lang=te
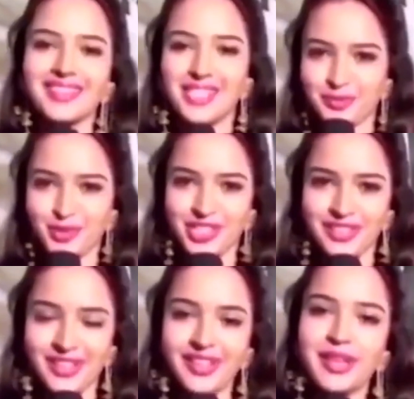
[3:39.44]
హాయ్ దిస్
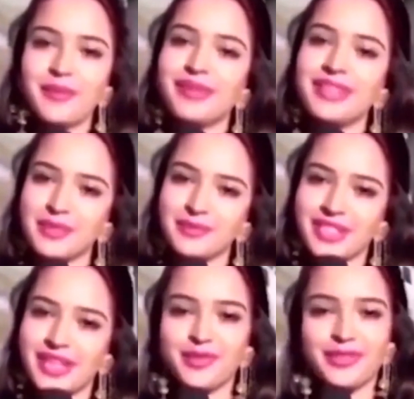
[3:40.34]
ఇస్ పూజిత
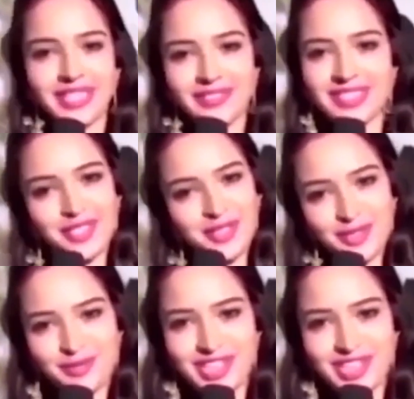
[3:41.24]
ప్లీజ్ సబ్స్క్రైబ్ టు టీఎఫ్సీసీ